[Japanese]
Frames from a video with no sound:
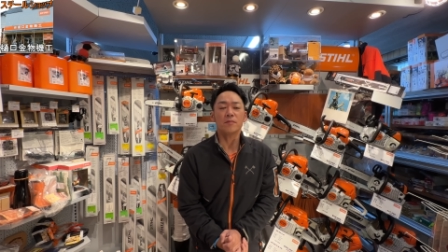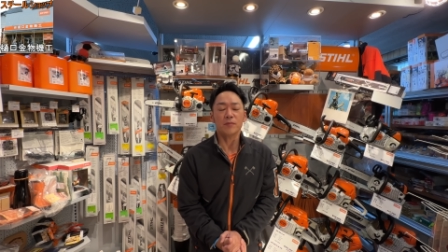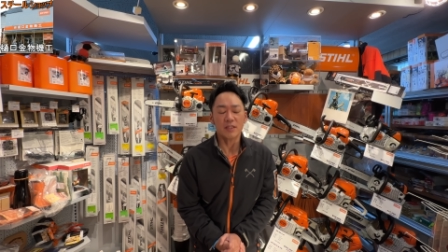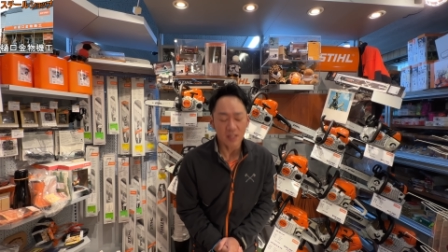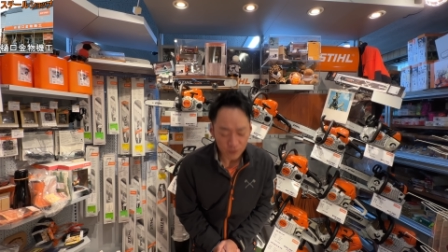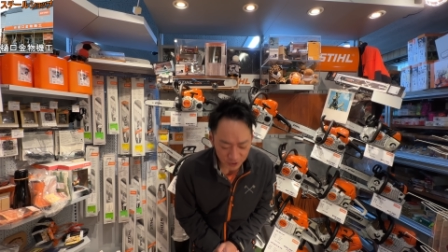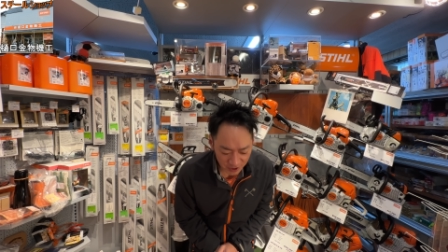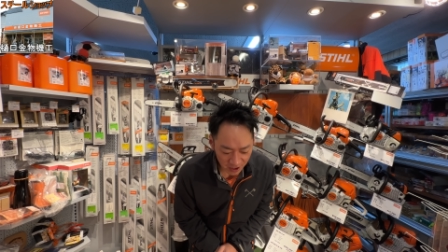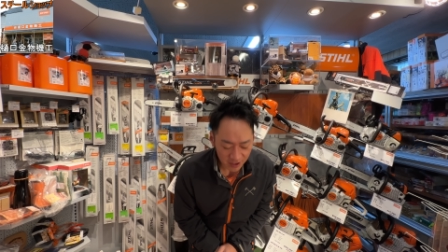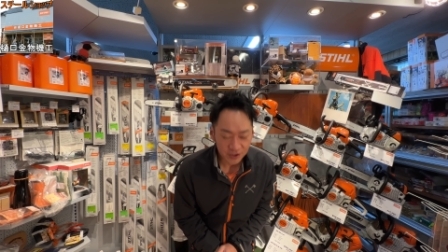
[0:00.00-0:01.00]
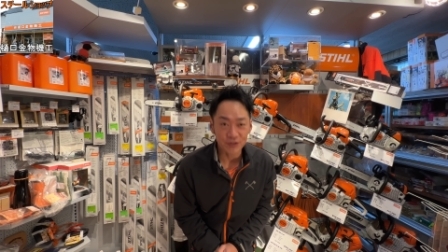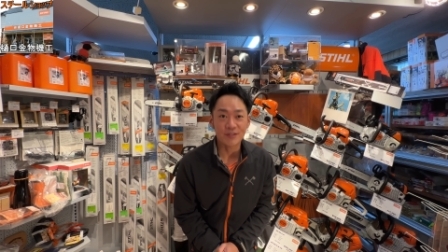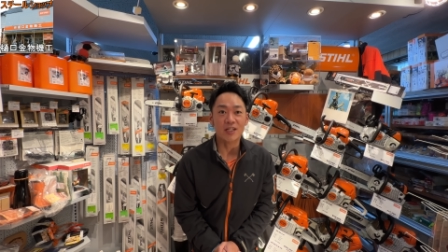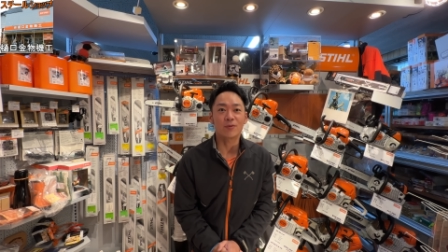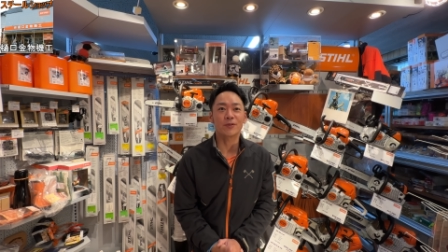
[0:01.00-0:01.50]
皆さんこんにちは。樋
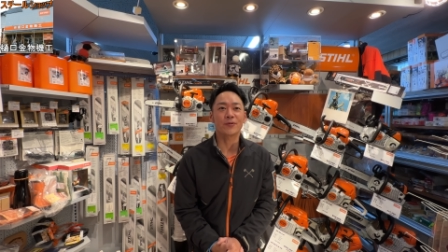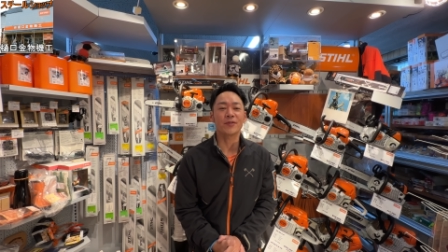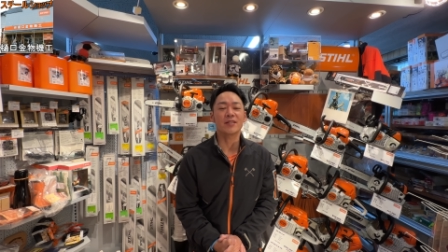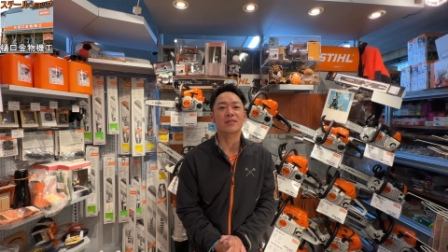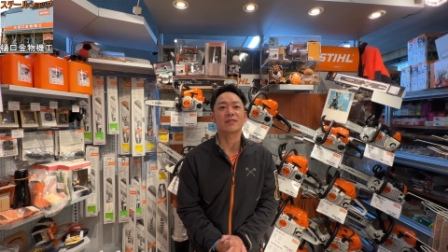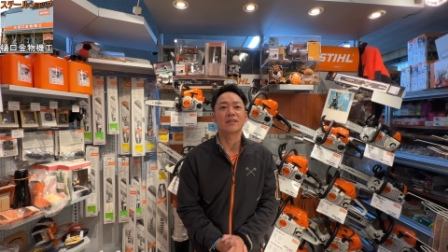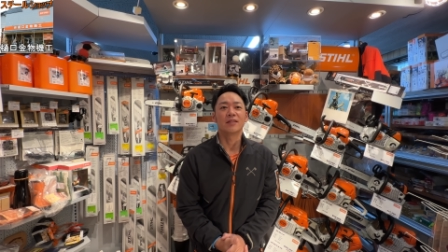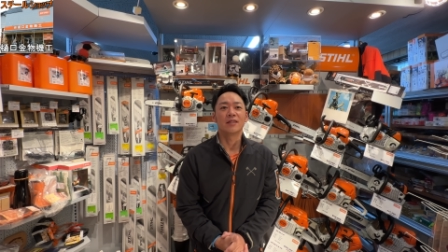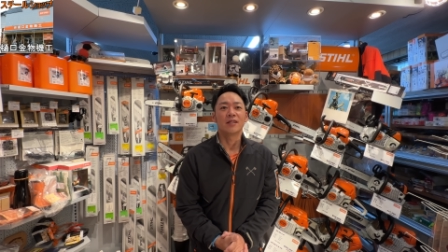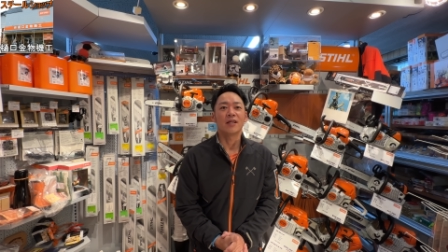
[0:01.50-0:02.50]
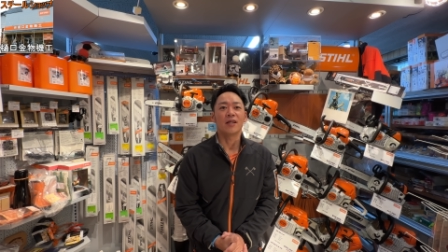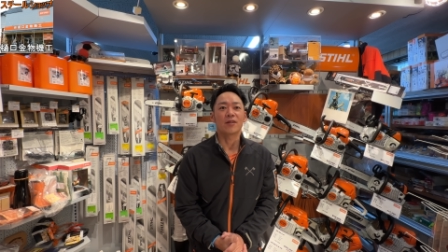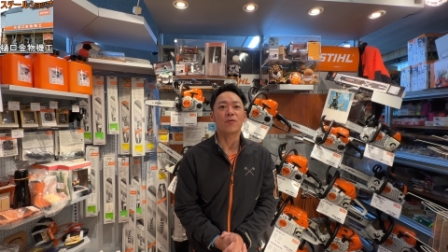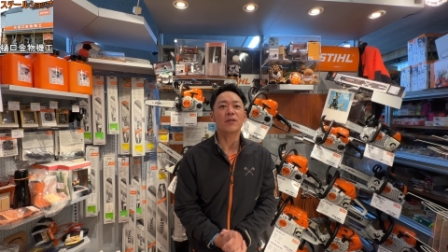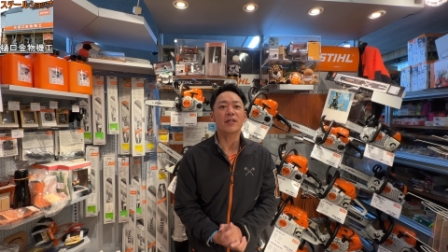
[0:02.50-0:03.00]
口金物彦です。
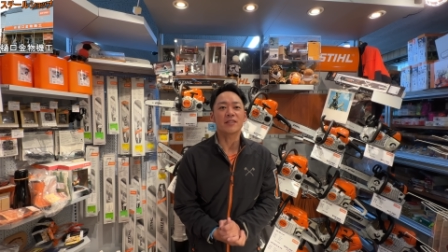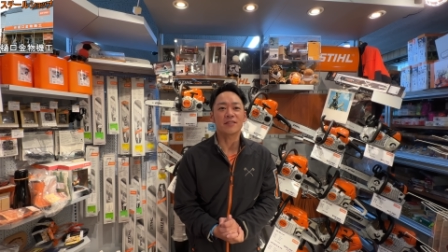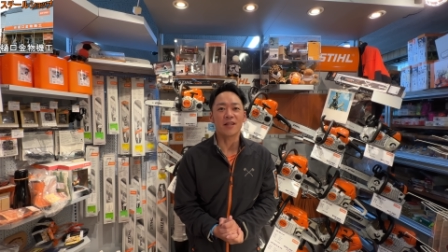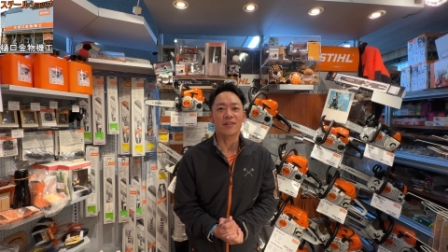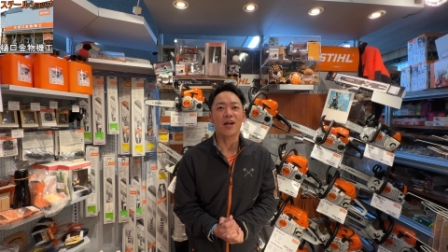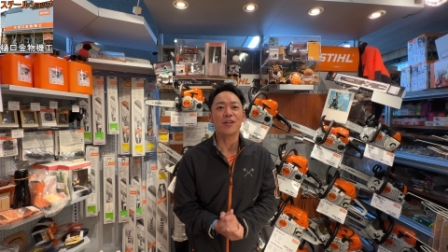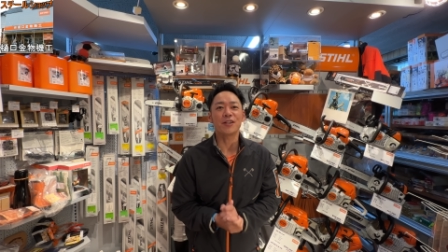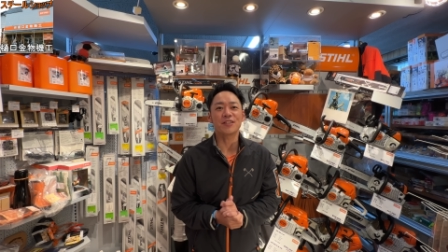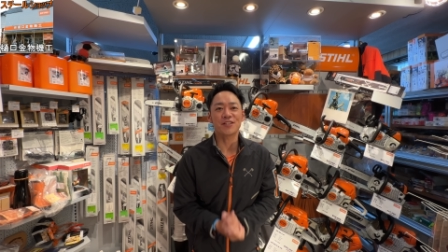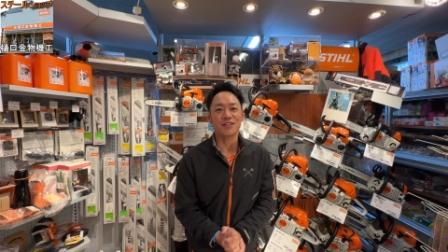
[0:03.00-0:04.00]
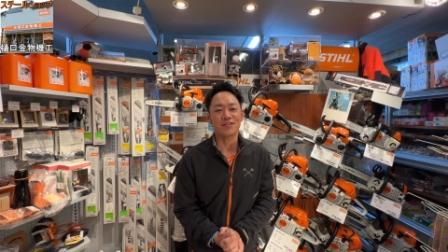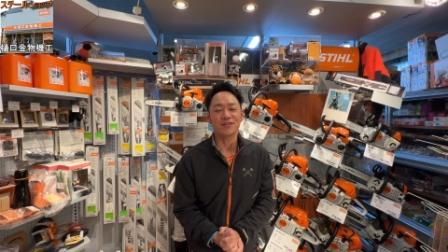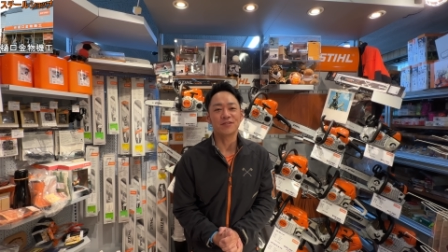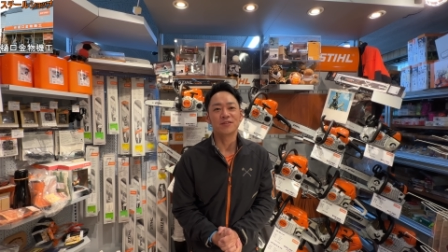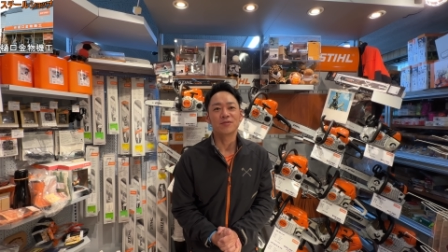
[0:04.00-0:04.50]
えー、今回はですね、大人気シリーズ、
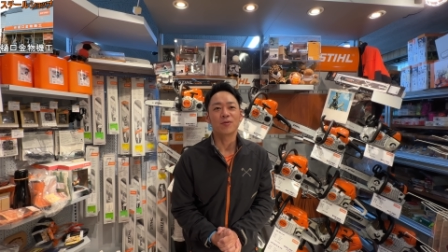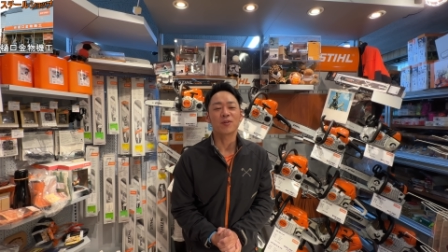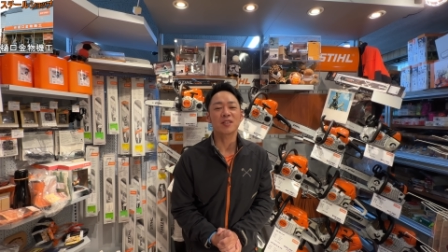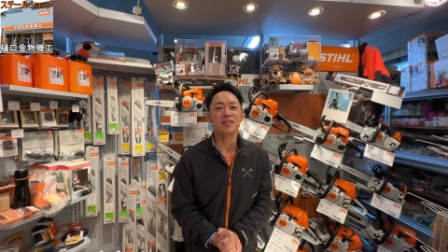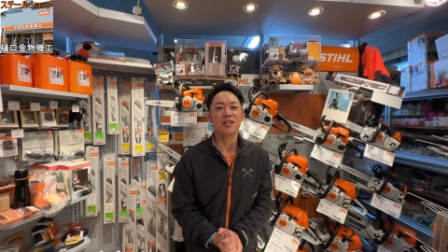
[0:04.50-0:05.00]
同じ